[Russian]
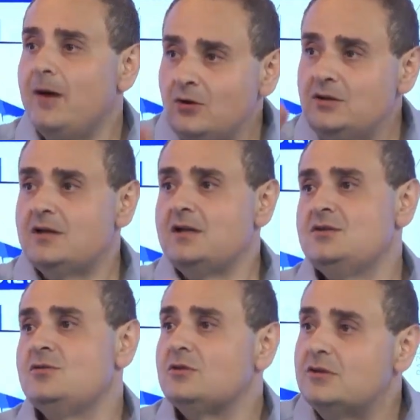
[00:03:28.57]
вот
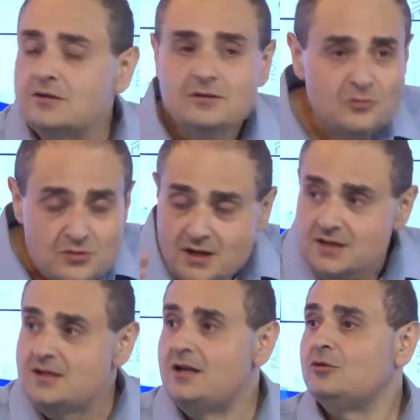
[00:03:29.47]
Аргизукт, ну
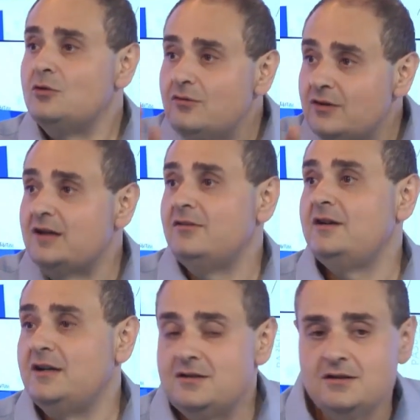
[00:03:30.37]
сказал, ну и вы
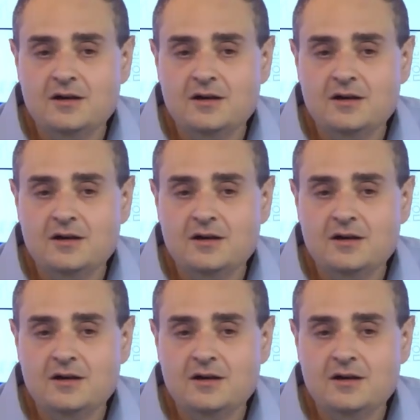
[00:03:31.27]
говорите.